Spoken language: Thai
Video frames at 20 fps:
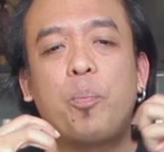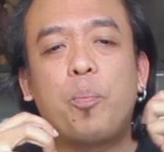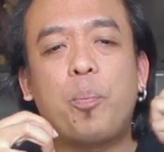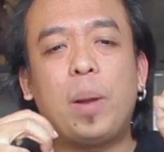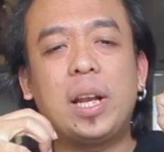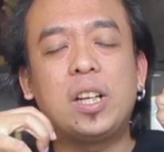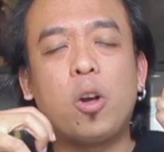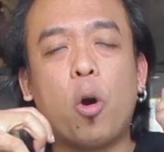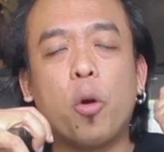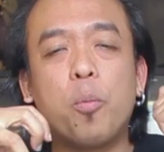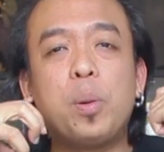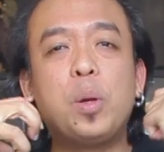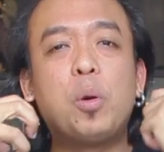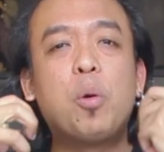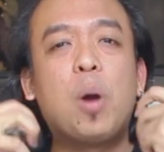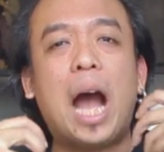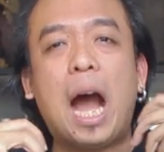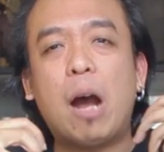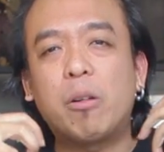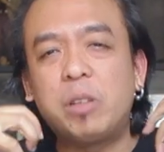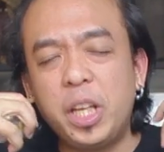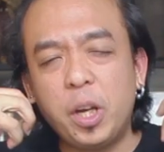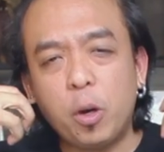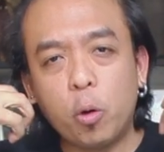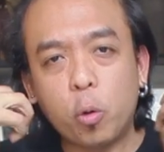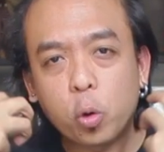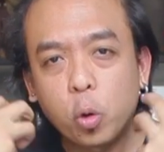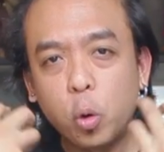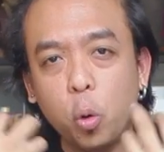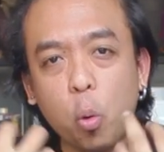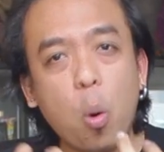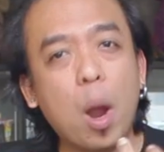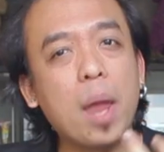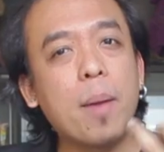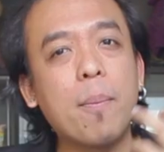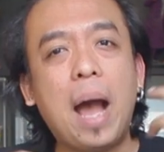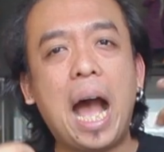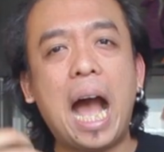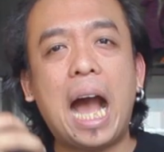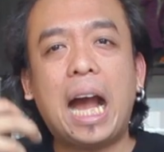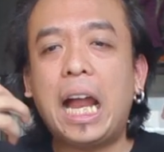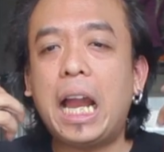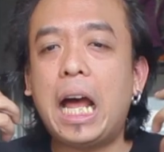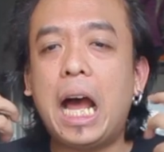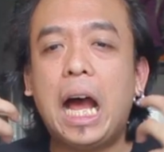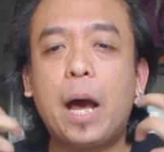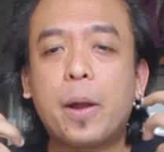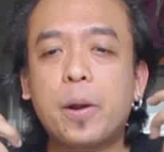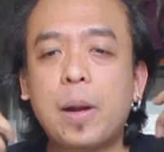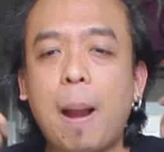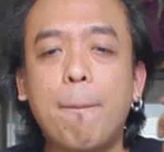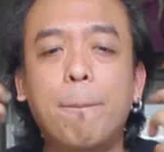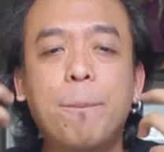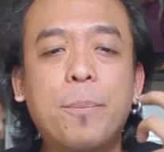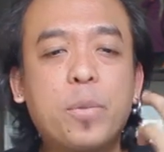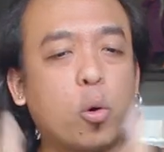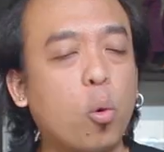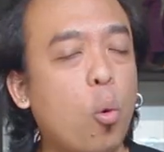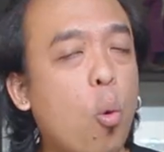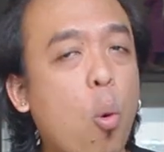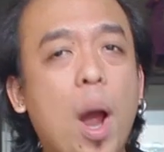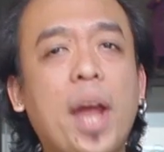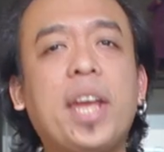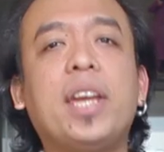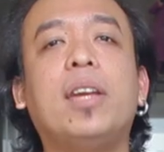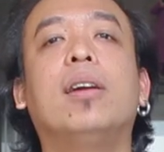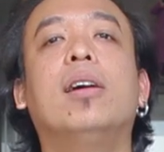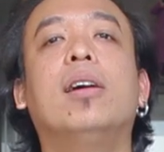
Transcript: เป็นคนผิวขาวที่รวยมาก ร่ำรวย